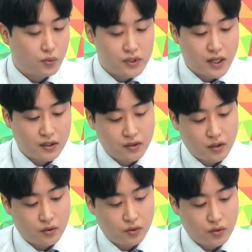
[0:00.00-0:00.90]
동사 네. 같은
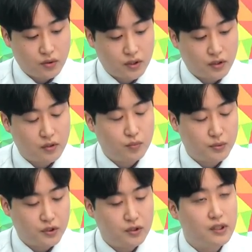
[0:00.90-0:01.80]
경우도 그런
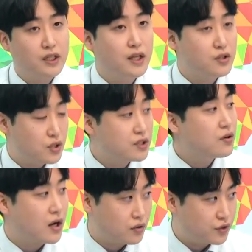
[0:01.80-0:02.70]
부분들을 기대할 수 있을
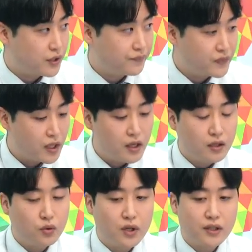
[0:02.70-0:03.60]
것 같고요. 음.
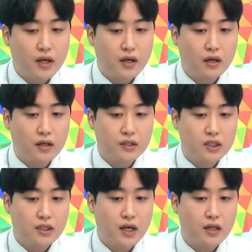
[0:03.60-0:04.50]
또 하나
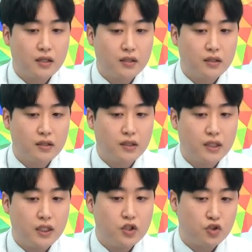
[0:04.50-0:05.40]
지난
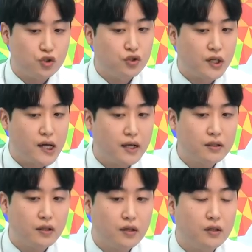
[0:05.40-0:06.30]

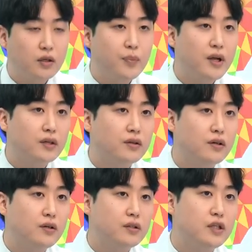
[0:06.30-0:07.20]
2주간 어,
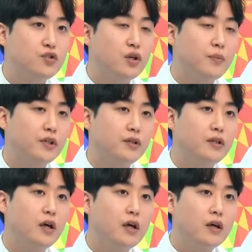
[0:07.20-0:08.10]
특별했던 이슈라면은
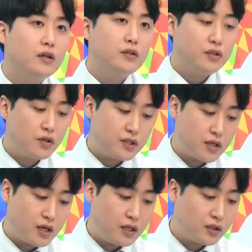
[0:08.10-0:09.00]
드디어
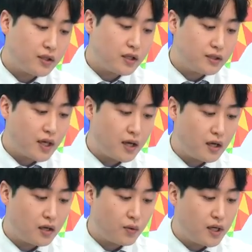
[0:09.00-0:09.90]
이제 인터넷
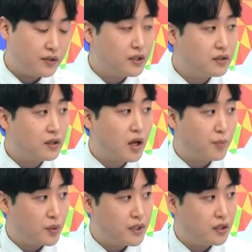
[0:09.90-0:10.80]
은행 관련된
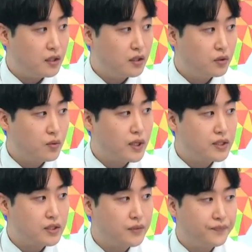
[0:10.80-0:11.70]
특례법이
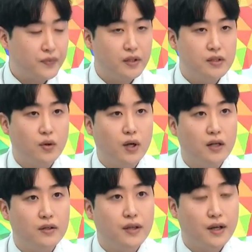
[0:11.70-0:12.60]
통과했죠. 그래서 음.
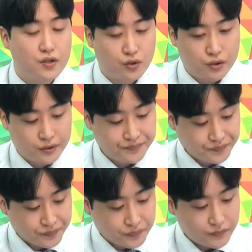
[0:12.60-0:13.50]
관련돼 가지고
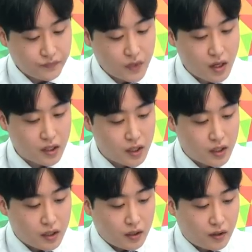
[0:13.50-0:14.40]

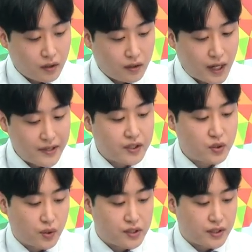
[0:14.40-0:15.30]
어, IT
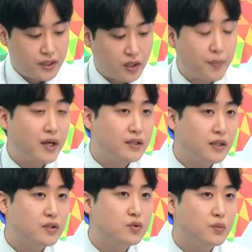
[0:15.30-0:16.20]
쪽에서 인터파크
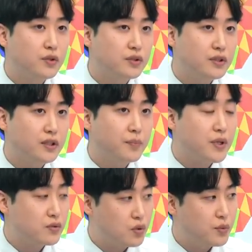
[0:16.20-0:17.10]
같은 종목들을
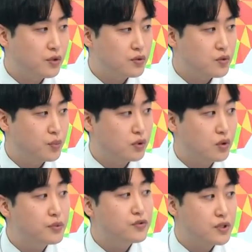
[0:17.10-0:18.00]
탑픽 종목으로 좀 뽑,
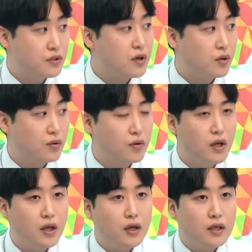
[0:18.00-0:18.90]
꼽을 수 있을 것 같고
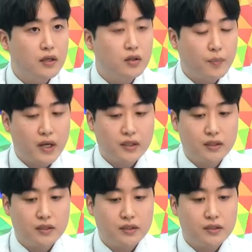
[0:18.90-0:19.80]

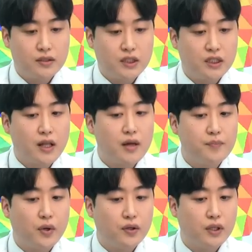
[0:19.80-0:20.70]
인터파크는
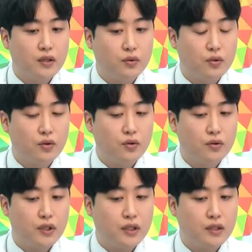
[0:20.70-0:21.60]

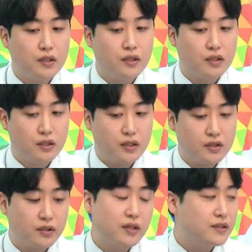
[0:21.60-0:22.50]
지난번에도 이
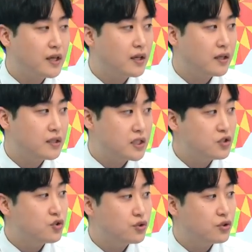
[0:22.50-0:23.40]
인터넷 은행
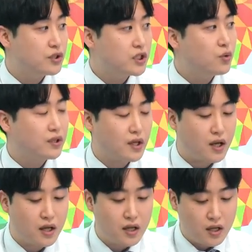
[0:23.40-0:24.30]
진출을
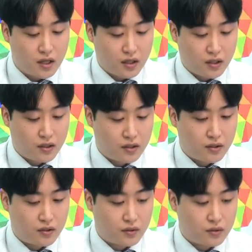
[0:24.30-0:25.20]
시도했다가 어,
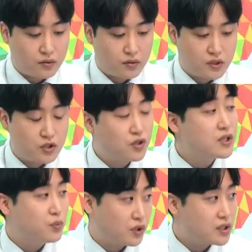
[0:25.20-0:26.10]

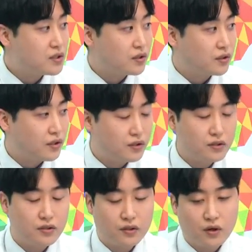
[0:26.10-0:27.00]
진출하지 못했었던
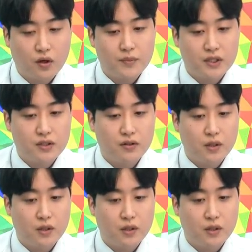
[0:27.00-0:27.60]
음. 그런 경험이 있죠.